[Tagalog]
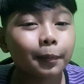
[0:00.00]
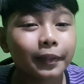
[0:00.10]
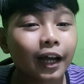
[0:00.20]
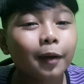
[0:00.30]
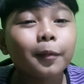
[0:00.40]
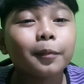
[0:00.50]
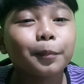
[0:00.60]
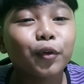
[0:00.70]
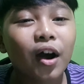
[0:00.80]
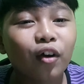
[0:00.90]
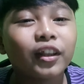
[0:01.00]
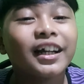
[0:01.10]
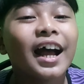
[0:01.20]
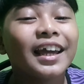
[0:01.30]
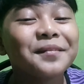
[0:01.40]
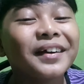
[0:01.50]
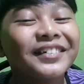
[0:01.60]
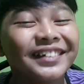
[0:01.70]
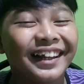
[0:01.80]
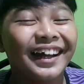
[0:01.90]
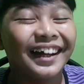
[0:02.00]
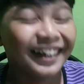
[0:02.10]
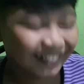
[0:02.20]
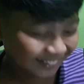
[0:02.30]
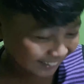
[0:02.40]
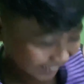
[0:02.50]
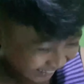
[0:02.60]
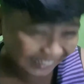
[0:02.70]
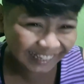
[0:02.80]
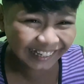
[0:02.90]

Pinanganak po ako ng aking magulang. Yeah.